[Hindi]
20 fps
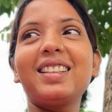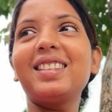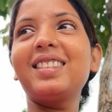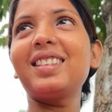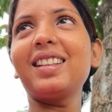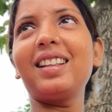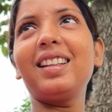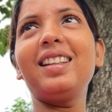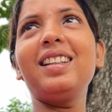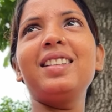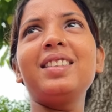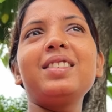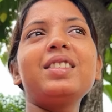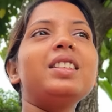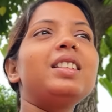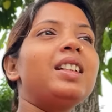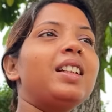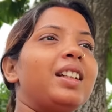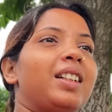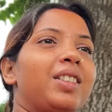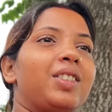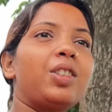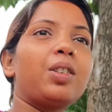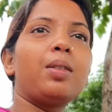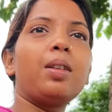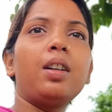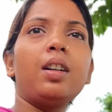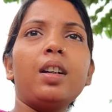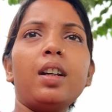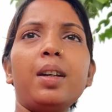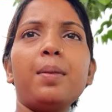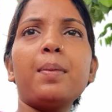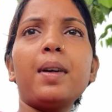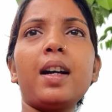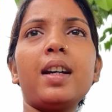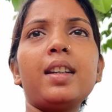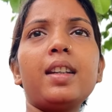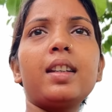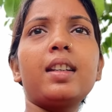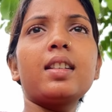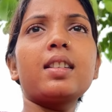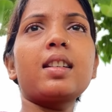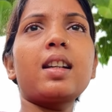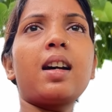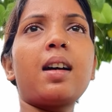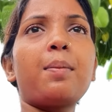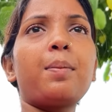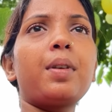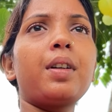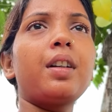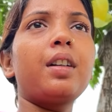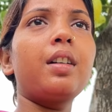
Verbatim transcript: चले सो ए माँ ये तो सांप